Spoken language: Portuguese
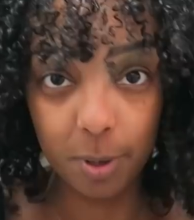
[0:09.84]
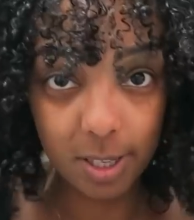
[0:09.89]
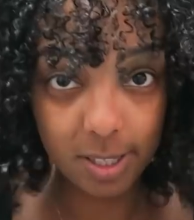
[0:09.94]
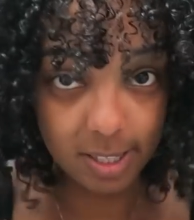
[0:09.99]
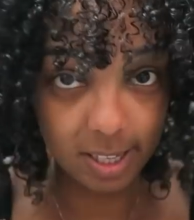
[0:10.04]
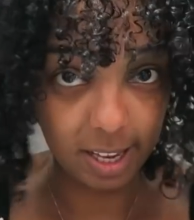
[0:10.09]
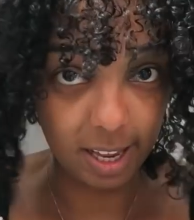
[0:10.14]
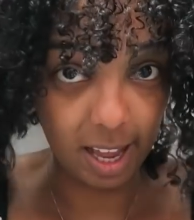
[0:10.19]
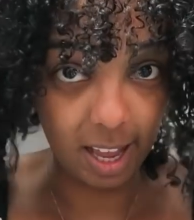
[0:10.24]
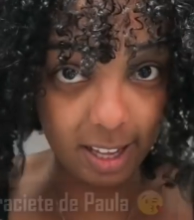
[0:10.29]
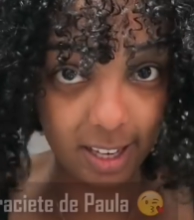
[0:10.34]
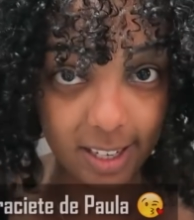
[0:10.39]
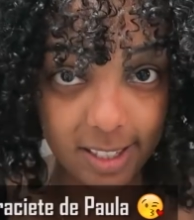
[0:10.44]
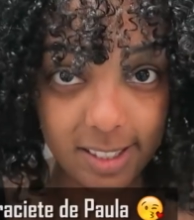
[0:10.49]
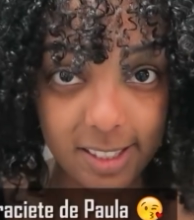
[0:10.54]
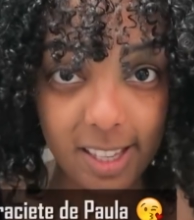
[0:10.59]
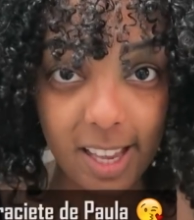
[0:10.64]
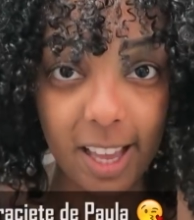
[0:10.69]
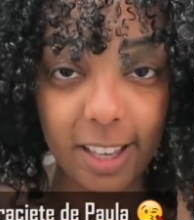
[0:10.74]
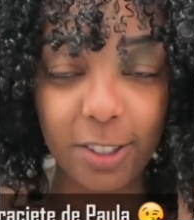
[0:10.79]
Pois é, a
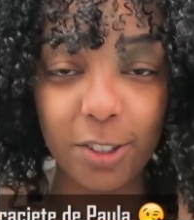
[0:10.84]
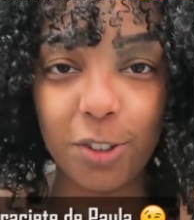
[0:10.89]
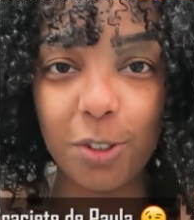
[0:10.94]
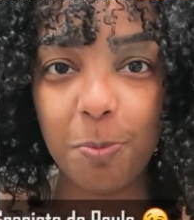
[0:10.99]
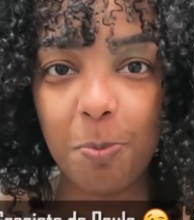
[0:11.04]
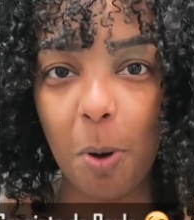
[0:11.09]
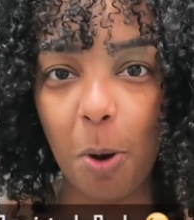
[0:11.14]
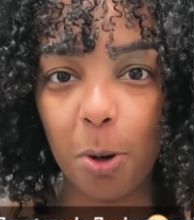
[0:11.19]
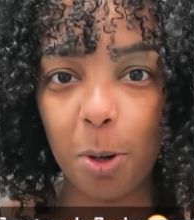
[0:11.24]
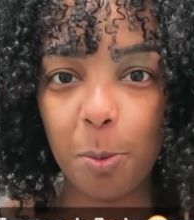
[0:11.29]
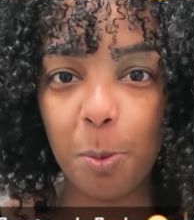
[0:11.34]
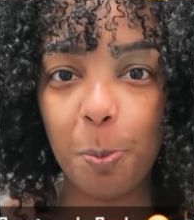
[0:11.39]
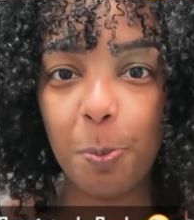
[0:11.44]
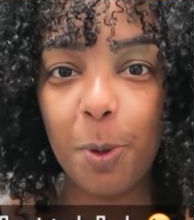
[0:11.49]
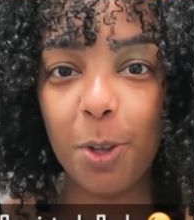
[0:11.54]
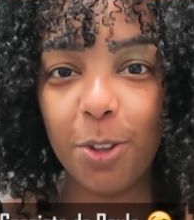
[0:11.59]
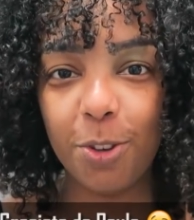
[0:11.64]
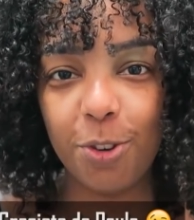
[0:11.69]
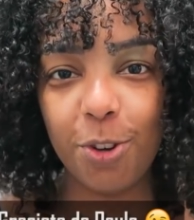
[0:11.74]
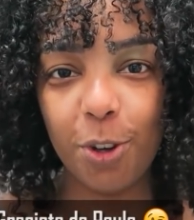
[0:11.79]
Graciete de Paulo me
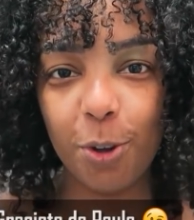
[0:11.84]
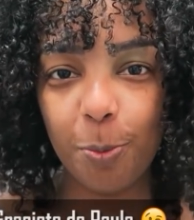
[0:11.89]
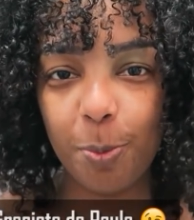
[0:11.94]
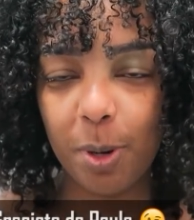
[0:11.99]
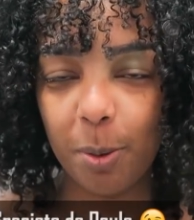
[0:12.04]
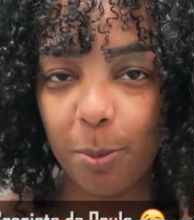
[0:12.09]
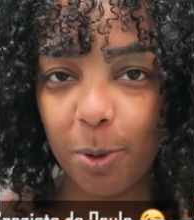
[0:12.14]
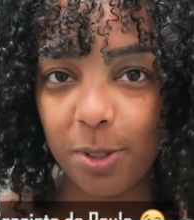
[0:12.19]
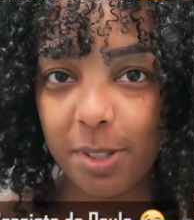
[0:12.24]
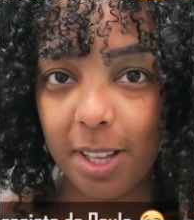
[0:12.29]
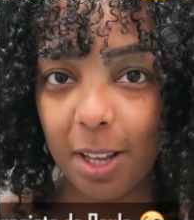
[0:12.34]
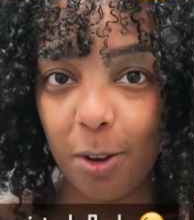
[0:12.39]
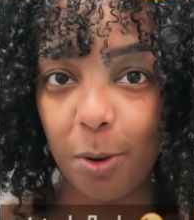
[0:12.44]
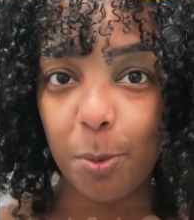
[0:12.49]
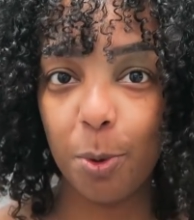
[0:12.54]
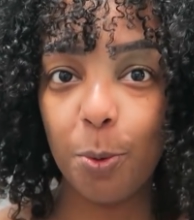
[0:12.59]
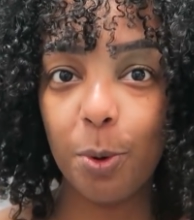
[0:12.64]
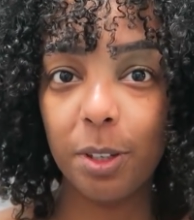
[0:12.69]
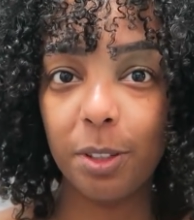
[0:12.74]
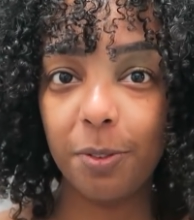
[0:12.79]
pediu pra mostrar
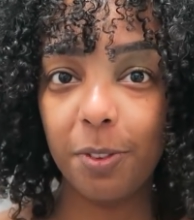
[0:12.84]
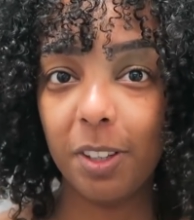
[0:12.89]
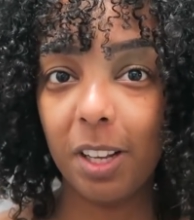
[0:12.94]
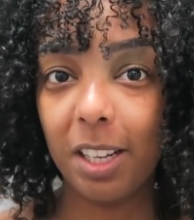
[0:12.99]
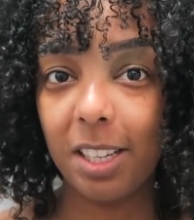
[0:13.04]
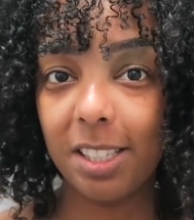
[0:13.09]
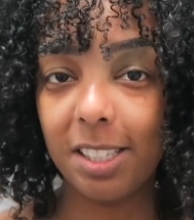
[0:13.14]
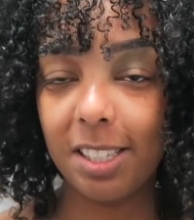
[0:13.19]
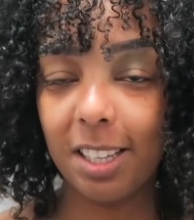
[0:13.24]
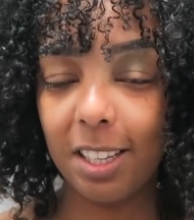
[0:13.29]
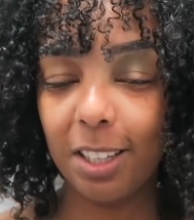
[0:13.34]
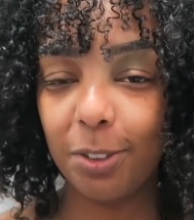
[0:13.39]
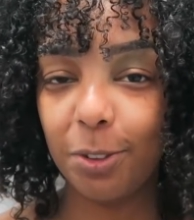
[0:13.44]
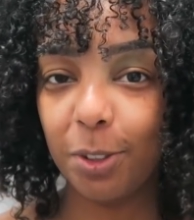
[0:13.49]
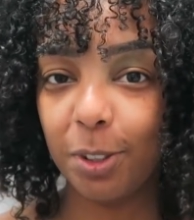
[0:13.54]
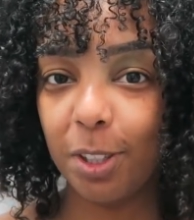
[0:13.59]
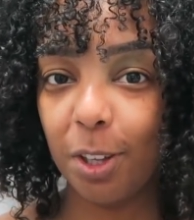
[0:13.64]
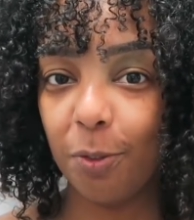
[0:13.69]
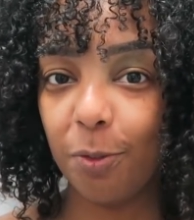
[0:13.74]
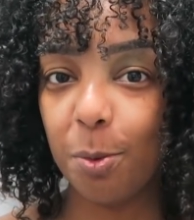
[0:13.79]
como eu ando finalizando,
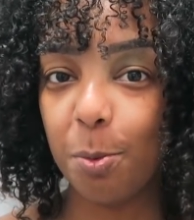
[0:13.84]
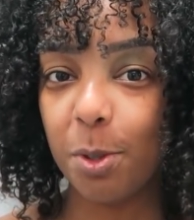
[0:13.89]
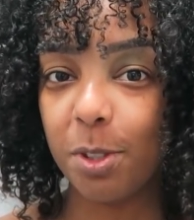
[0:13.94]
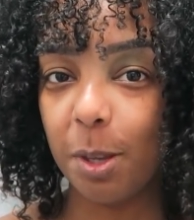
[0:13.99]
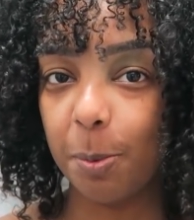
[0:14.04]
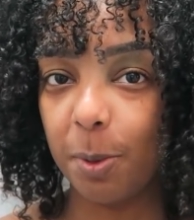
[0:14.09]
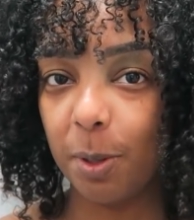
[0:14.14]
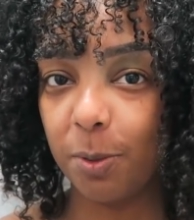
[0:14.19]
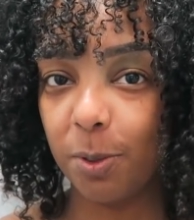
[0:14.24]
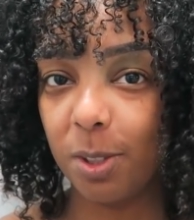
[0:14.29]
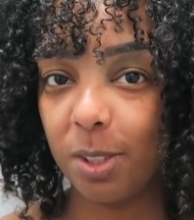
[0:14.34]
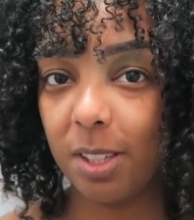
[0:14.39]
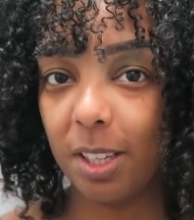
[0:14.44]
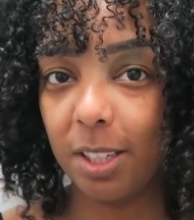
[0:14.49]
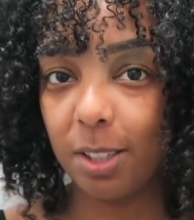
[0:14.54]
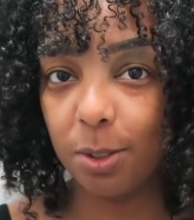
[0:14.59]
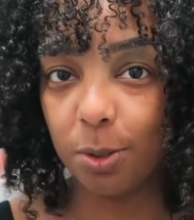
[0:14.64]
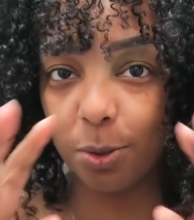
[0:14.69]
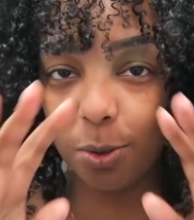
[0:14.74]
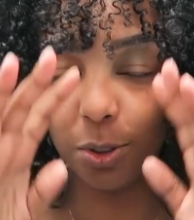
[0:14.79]
então eu vim mostrar pra
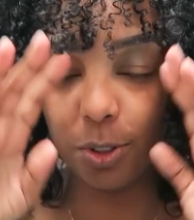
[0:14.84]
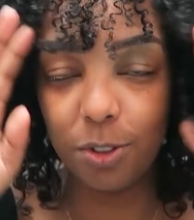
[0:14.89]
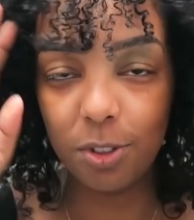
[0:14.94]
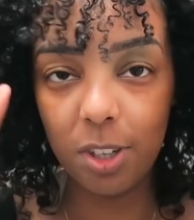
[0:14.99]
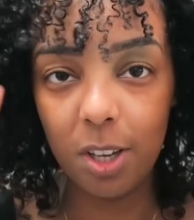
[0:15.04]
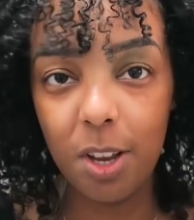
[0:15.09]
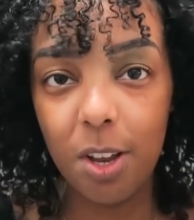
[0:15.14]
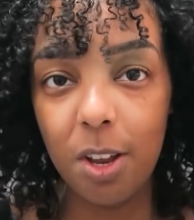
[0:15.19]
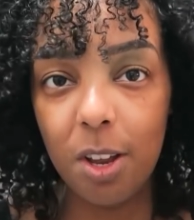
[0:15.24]
vocês hoje.